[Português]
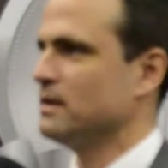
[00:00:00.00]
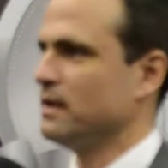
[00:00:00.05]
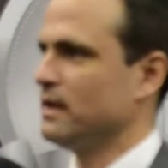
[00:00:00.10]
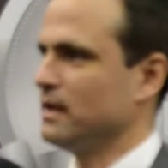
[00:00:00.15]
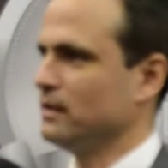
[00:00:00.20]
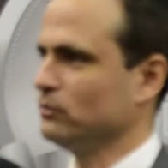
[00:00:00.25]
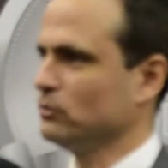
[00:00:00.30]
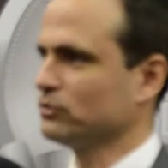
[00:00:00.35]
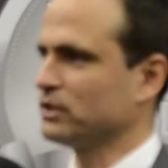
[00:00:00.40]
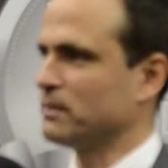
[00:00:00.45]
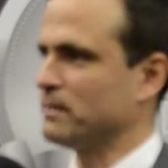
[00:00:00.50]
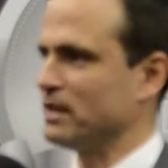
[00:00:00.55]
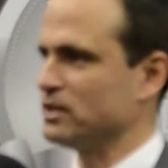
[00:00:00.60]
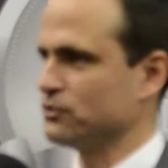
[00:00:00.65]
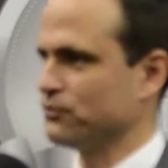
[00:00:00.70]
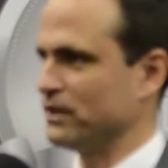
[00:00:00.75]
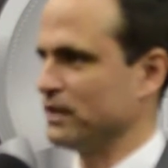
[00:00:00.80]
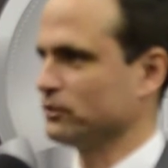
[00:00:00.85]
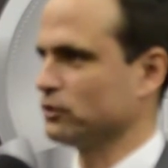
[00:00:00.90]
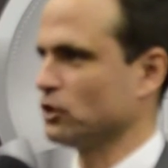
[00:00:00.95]
é, num trabalho
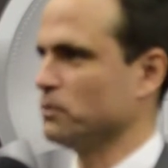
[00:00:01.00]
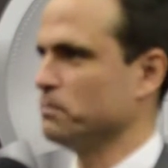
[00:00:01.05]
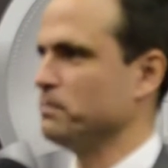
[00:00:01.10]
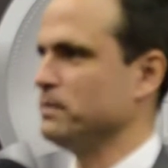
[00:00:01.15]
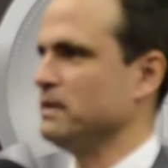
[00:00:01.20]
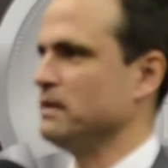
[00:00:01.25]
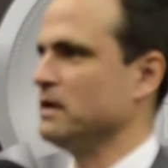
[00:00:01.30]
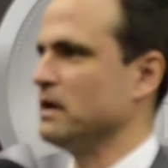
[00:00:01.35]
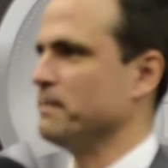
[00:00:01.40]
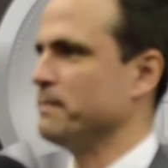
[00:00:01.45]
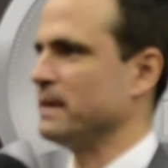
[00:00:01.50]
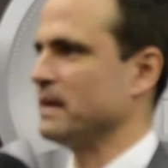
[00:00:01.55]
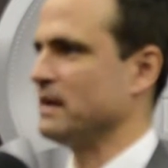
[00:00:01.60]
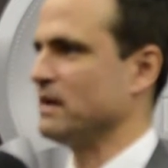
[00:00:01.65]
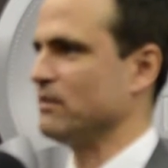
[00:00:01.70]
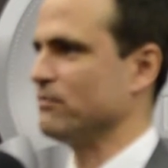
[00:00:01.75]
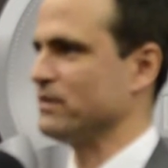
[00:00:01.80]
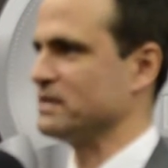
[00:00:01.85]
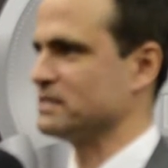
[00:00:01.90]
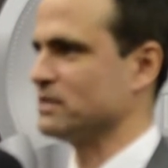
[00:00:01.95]
de filantropia,
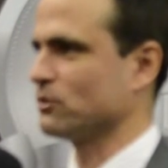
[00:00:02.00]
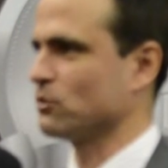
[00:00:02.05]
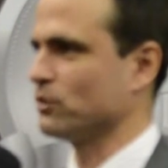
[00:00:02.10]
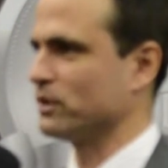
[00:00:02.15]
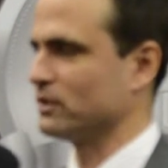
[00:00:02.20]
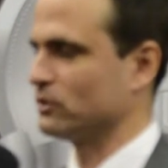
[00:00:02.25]
para fazer com